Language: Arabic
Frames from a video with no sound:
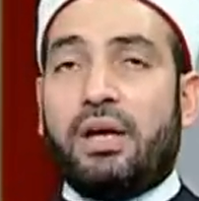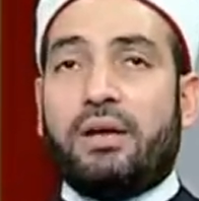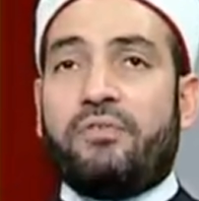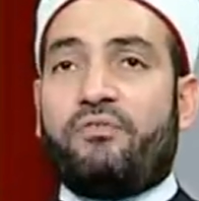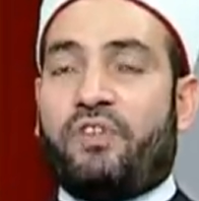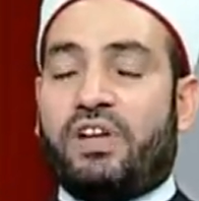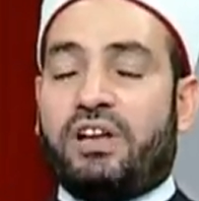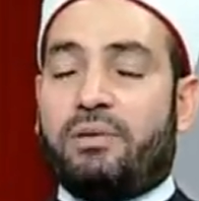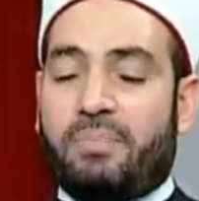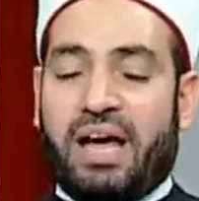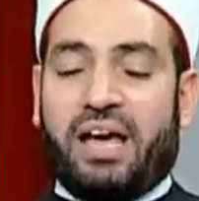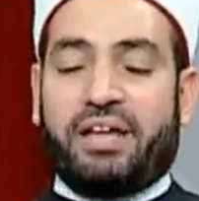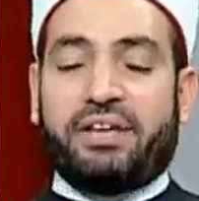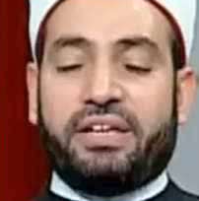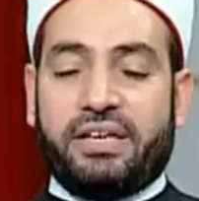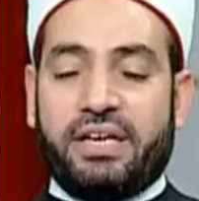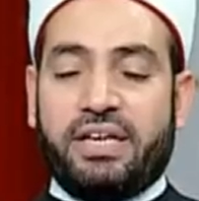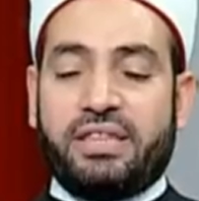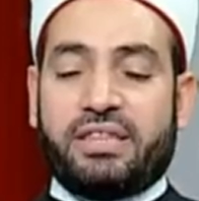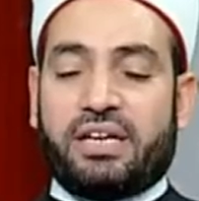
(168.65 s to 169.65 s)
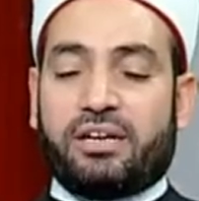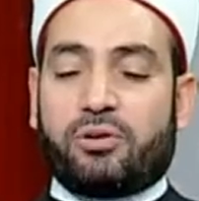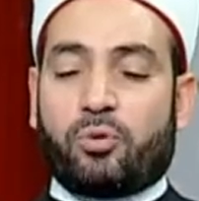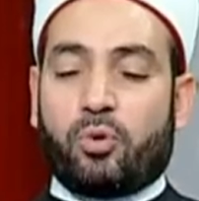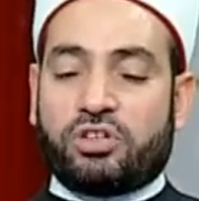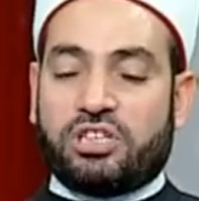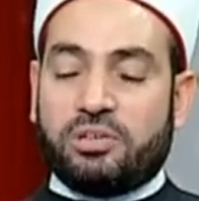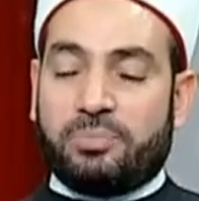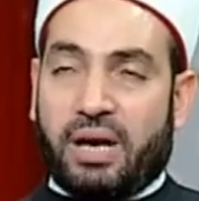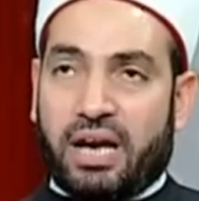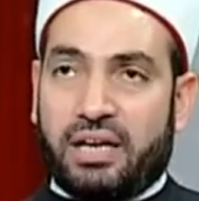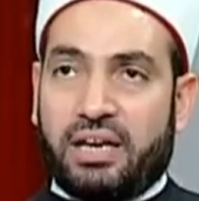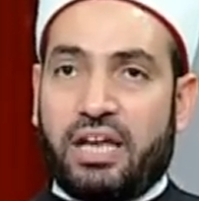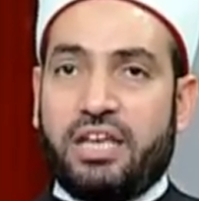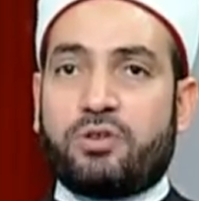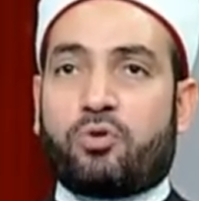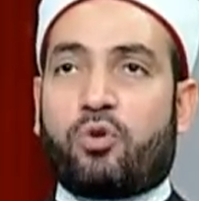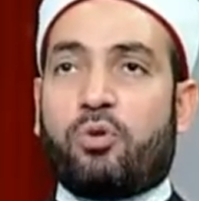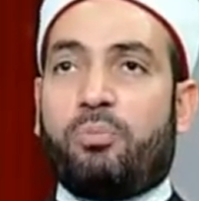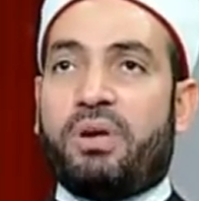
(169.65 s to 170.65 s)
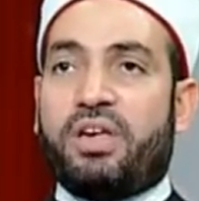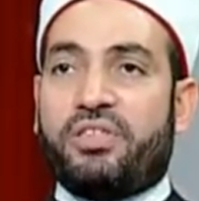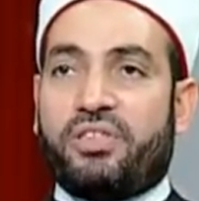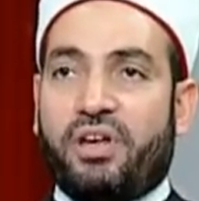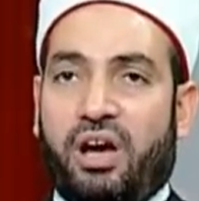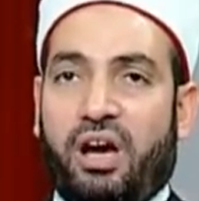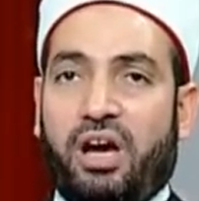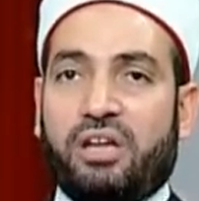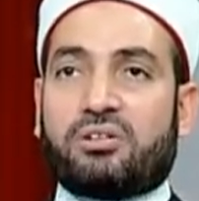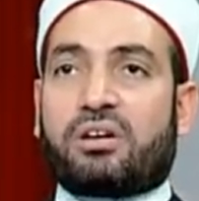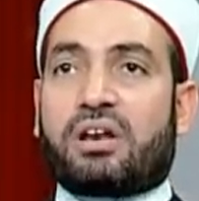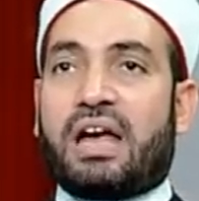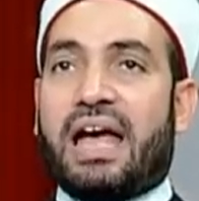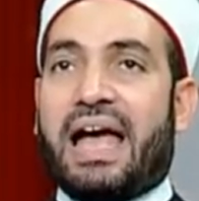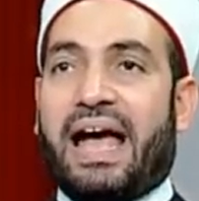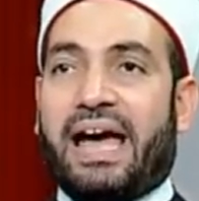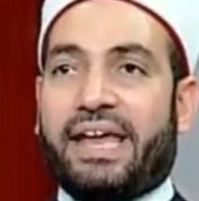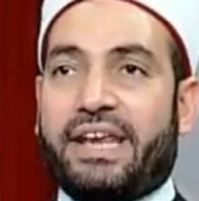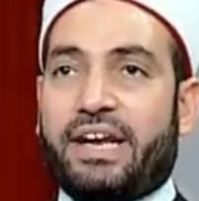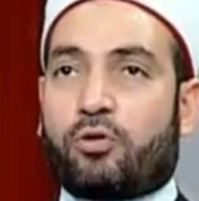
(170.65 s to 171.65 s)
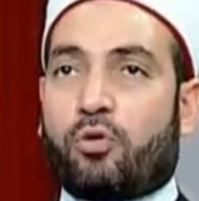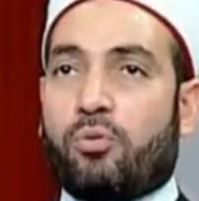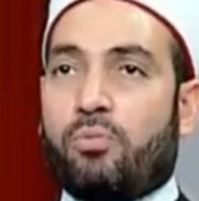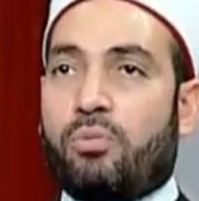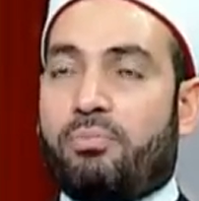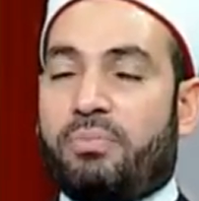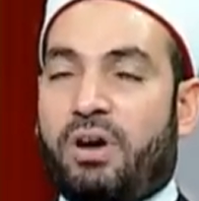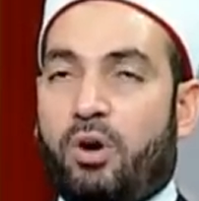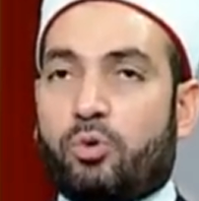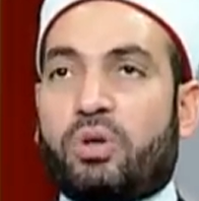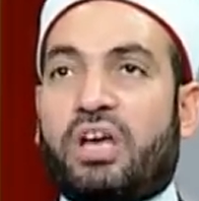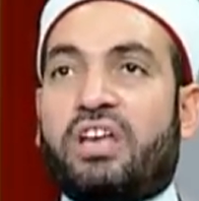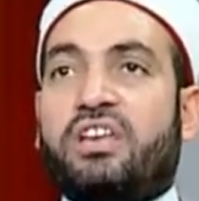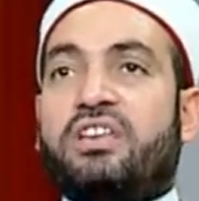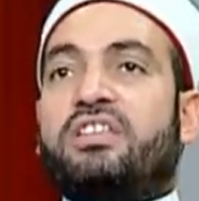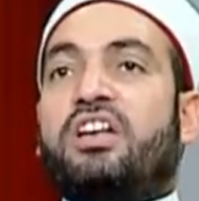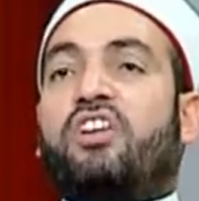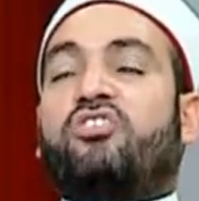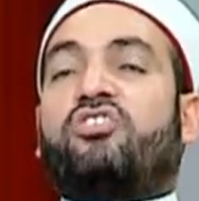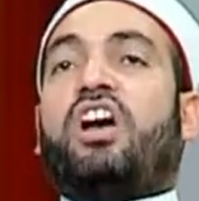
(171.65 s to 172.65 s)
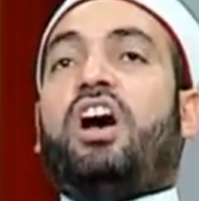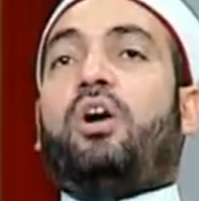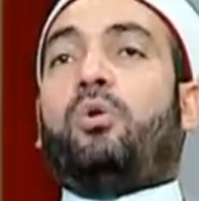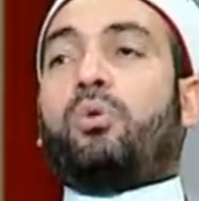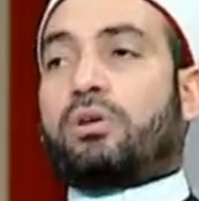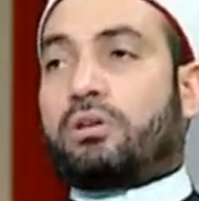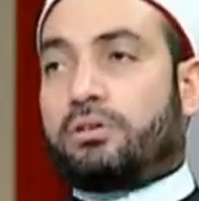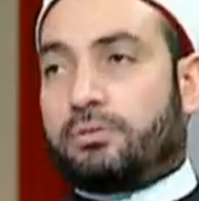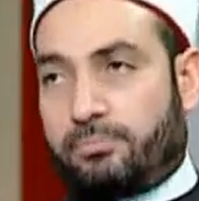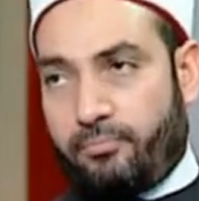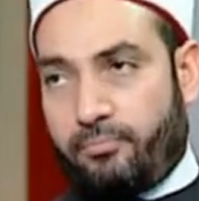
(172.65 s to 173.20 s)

فالمعنى اذا كتب عليكم اذا حضر احدكم الموت اي اذا شعر